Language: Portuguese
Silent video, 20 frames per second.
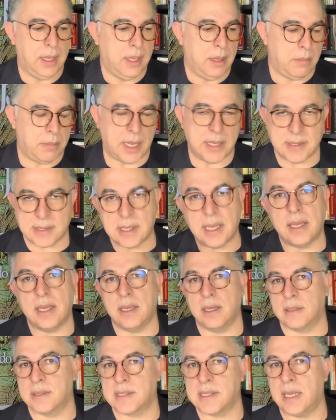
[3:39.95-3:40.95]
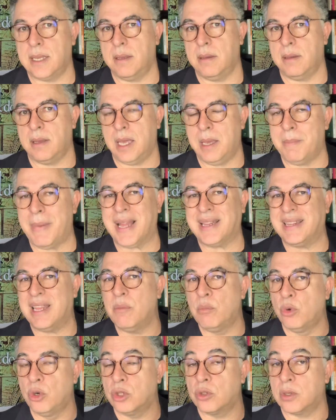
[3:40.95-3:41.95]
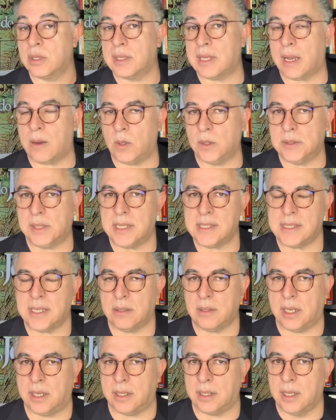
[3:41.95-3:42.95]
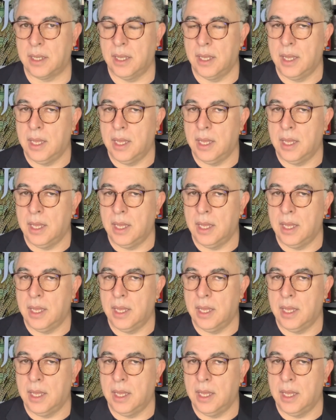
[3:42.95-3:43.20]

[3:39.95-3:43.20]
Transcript: mas sem, sem rebater muito o que está acontecendo ali.